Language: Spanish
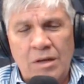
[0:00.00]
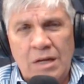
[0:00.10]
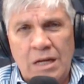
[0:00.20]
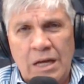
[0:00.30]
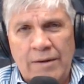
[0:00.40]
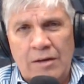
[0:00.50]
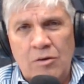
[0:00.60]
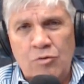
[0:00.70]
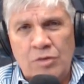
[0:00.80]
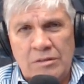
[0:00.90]

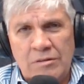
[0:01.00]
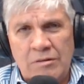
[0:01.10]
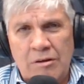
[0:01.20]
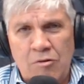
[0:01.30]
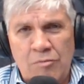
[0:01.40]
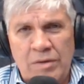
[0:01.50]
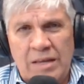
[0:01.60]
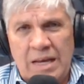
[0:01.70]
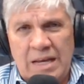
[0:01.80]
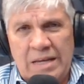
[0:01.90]
los utensilios de comida
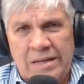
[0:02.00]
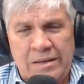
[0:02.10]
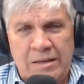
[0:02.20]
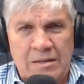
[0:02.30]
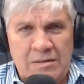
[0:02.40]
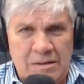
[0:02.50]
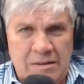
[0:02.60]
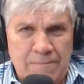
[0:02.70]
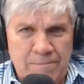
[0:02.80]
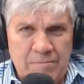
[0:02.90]
en las cañerías
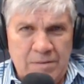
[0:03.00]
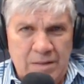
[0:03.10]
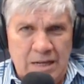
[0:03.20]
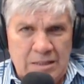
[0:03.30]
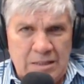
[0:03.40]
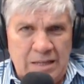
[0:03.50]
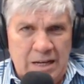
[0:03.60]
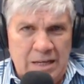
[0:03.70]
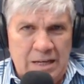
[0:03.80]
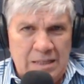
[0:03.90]
de, las,
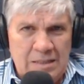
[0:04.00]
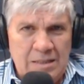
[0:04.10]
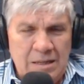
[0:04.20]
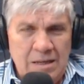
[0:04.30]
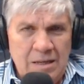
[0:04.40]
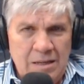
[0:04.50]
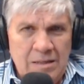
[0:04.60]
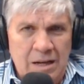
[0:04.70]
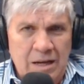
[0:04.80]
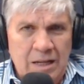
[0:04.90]
grandes,
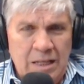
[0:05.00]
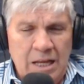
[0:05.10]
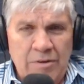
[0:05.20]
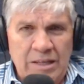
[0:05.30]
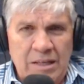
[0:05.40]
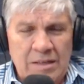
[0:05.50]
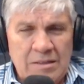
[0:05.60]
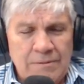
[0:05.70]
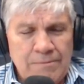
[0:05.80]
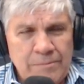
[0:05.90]
de las grandes
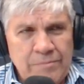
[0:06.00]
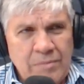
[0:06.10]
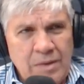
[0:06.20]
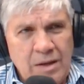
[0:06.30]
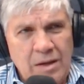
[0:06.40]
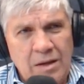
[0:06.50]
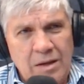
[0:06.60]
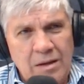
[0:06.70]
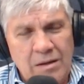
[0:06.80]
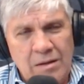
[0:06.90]
avenidas.
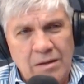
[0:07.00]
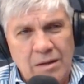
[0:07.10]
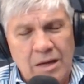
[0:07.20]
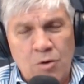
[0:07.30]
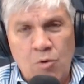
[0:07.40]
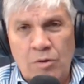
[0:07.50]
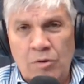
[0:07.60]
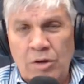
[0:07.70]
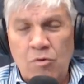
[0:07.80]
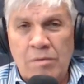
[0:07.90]
Eh, en
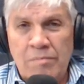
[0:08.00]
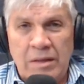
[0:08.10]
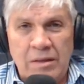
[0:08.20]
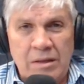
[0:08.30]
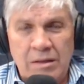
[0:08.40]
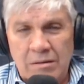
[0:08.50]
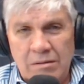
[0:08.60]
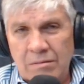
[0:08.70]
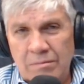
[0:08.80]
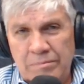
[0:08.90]
Ecuador igualmente,
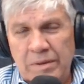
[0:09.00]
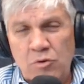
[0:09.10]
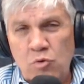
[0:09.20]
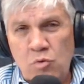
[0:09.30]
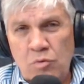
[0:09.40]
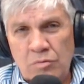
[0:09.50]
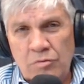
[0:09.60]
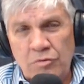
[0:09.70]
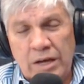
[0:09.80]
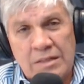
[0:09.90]
Perú,
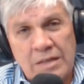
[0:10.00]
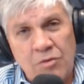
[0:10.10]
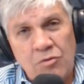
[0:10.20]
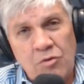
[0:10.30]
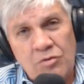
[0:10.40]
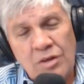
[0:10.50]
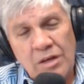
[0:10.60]
no es que sean unos